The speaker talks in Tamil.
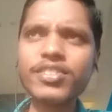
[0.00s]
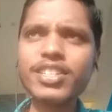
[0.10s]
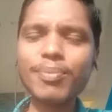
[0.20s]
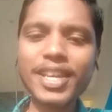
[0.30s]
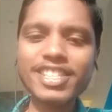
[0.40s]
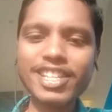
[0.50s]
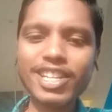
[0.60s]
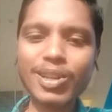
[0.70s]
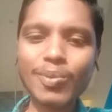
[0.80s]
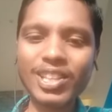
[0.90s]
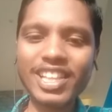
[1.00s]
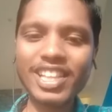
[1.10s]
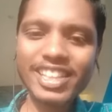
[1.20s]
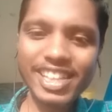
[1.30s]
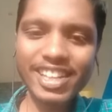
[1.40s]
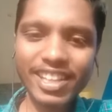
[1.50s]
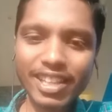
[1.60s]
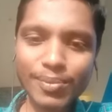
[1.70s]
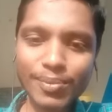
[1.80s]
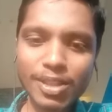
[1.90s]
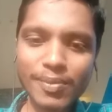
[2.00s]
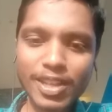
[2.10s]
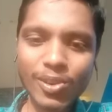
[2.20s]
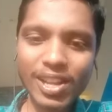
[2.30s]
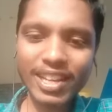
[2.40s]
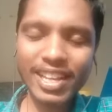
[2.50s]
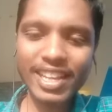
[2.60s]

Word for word: விஷயம் பேசிட்டு இருக்கும்போது தான் திடீர்னு எனக்கு இந்த மாதிரி சொன்னாங்க